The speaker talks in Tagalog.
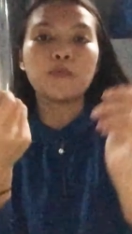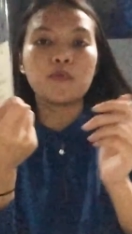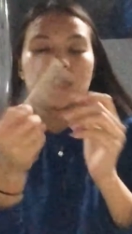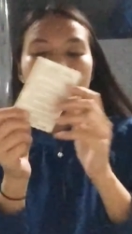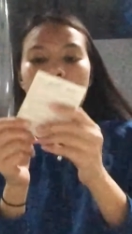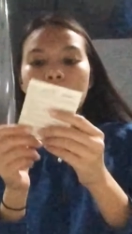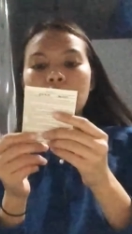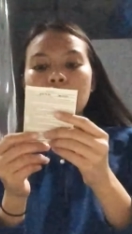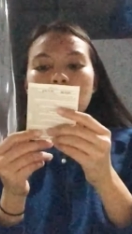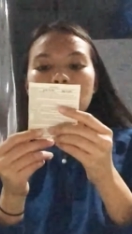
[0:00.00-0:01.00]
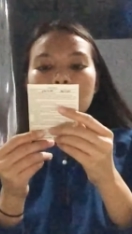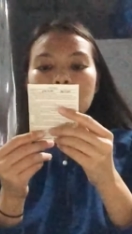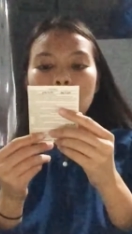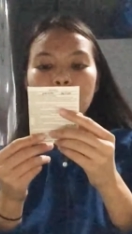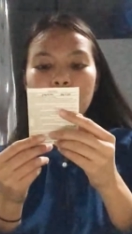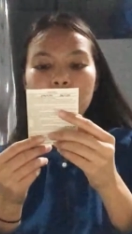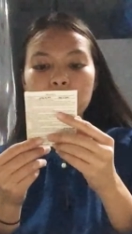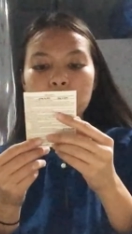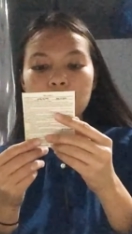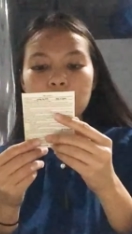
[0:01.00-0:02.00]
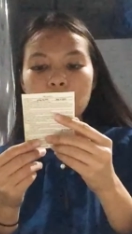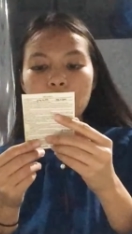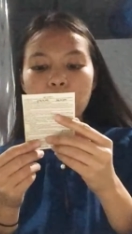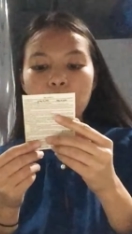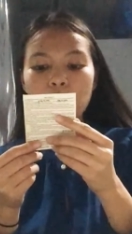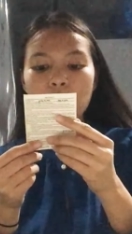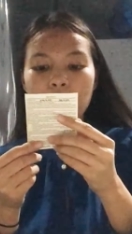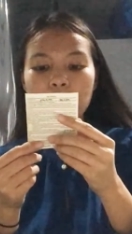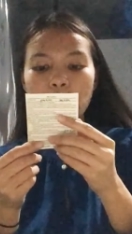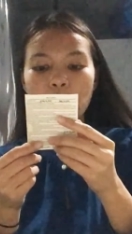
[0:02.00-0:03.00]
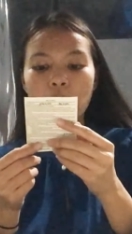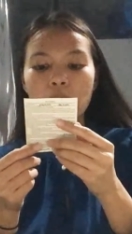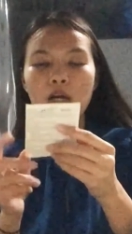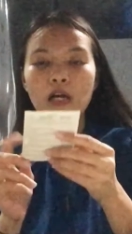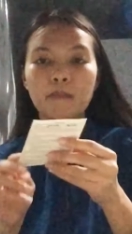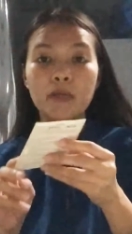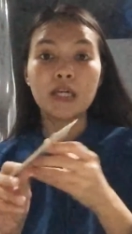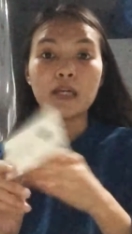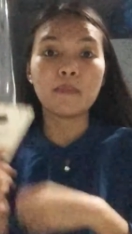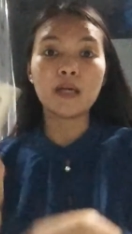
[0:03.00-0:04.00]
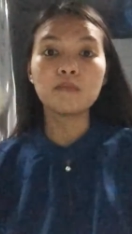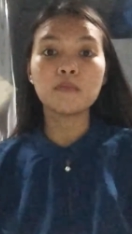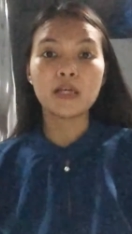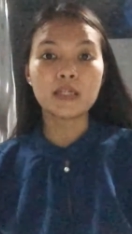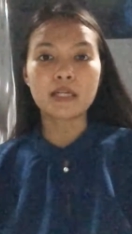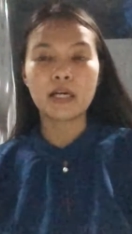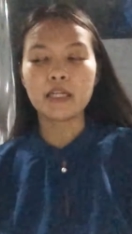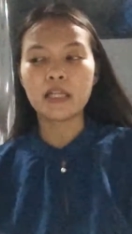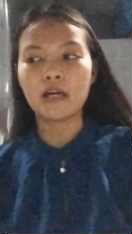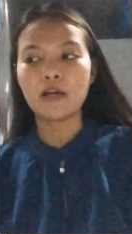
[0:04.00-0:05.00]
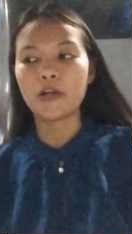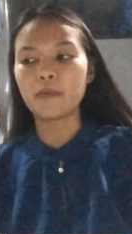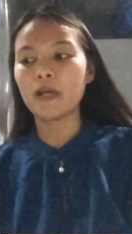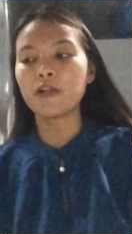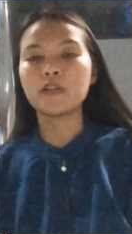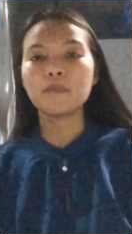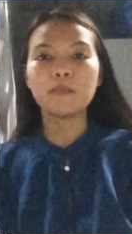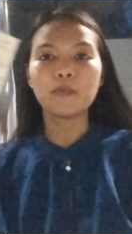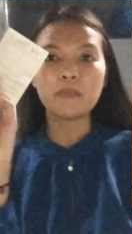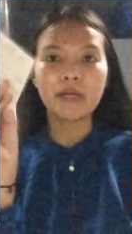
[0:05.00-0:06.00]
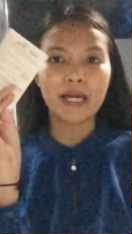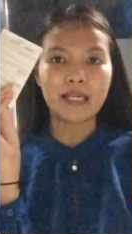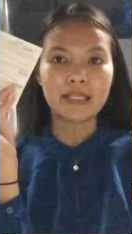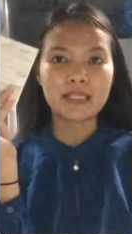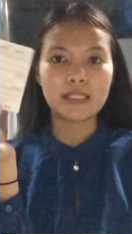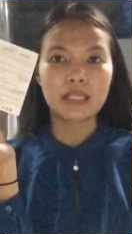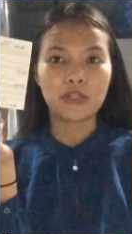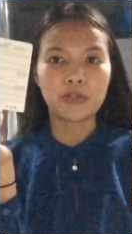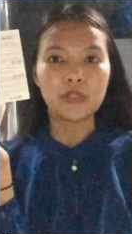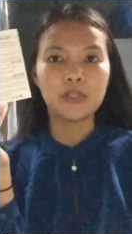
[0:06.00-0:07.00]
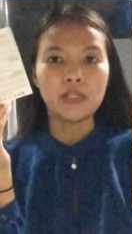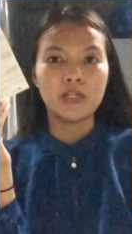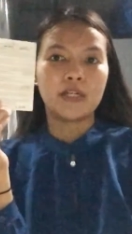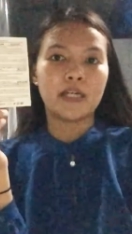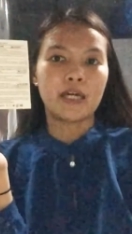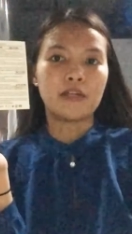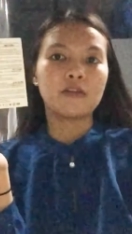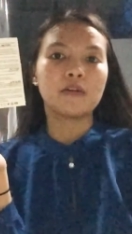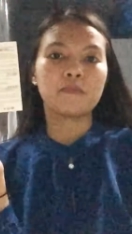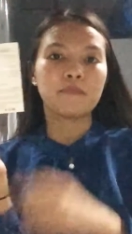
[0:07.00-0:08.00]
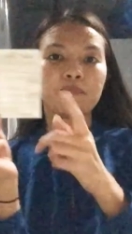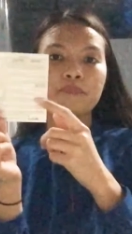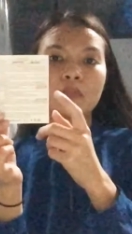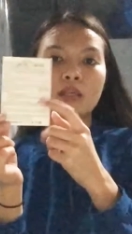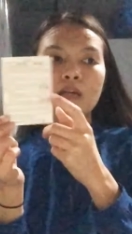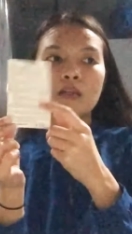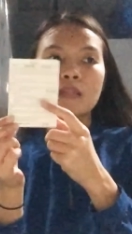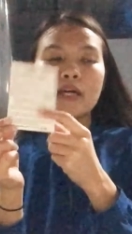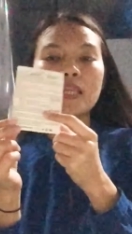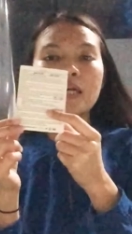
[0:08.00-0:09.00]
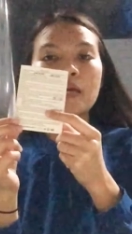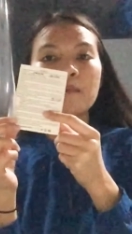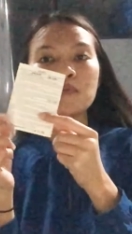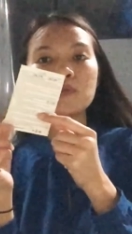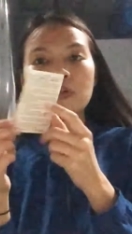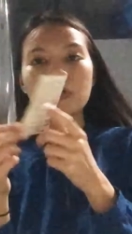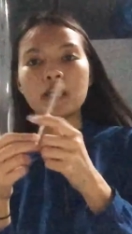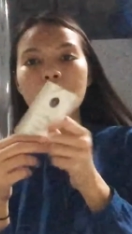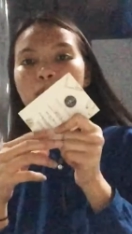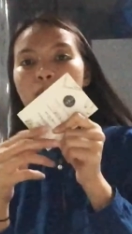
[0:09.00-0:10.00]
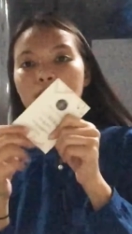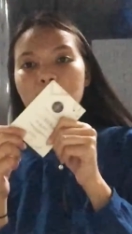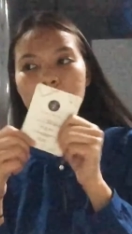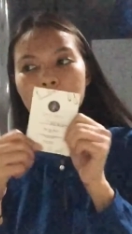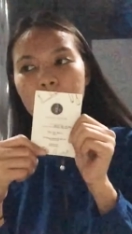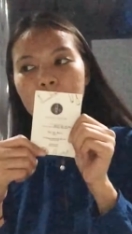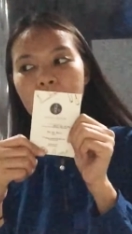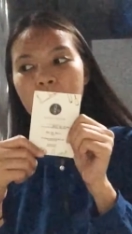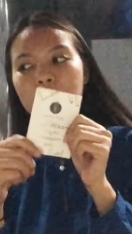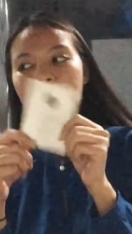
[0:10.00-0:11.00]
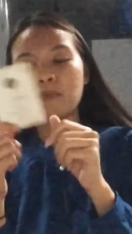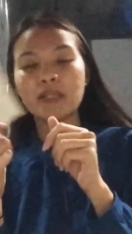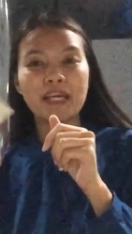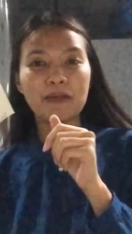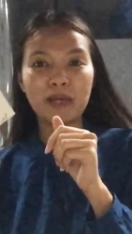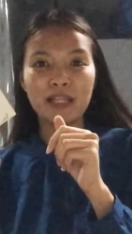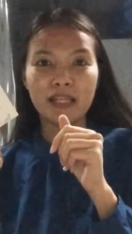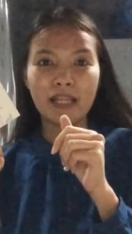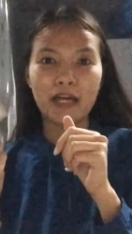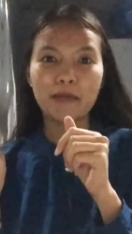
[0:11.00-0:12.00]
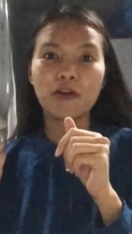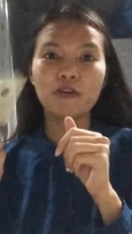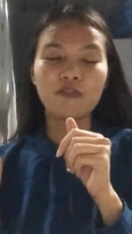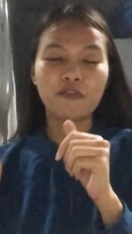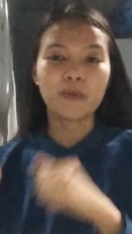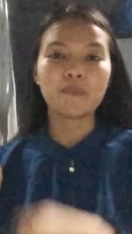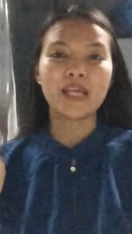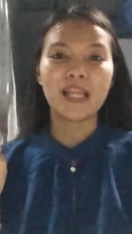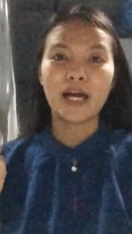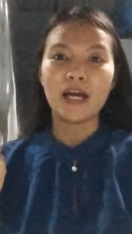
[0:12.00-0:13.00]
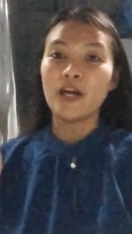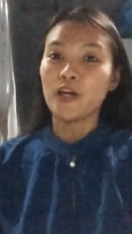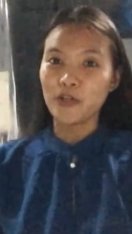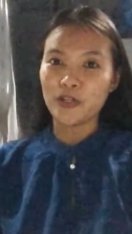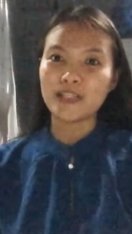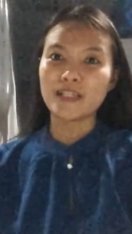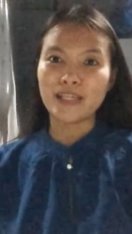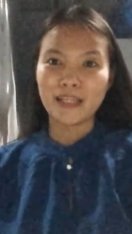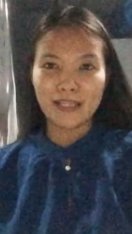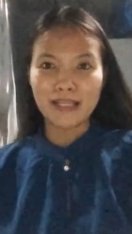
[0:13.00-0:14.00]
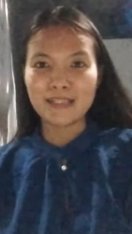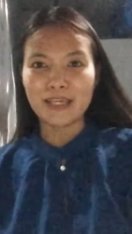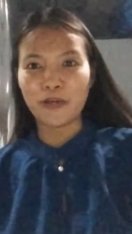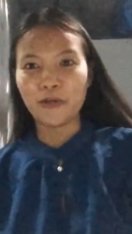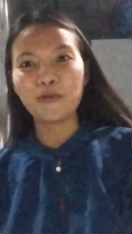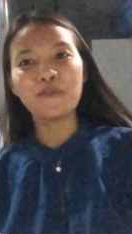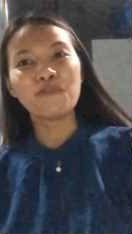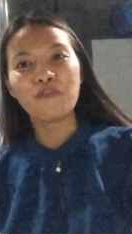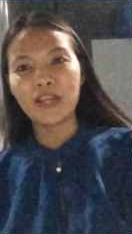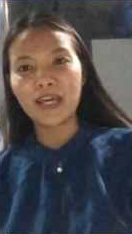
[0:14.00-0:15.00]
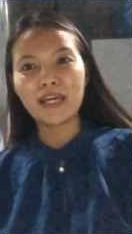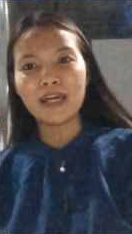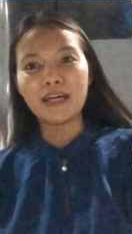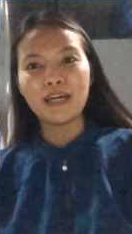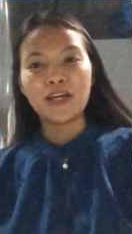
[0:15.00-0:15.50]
mo po siya, pag na-complete mo yung sticker booklet mo, um, i-email mo lang sa kanila or meron naman pong mechanics dito. Ayan nakalagay po doon, i-email mo sa kanila and then pag na-email nila, na-confirm nila, yun, isasend nila sa iyo yung free